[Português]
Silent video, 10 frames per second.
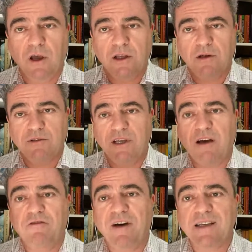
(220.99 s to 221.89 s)
digamos assim,
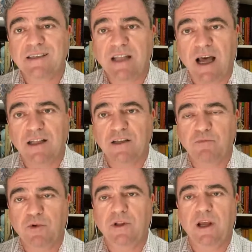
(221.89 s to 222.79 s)
afastadas
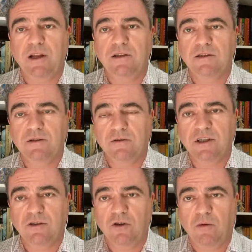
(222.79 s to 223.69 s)
por terem
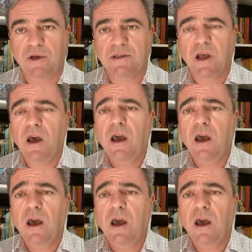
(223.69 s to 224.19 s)
sintomas,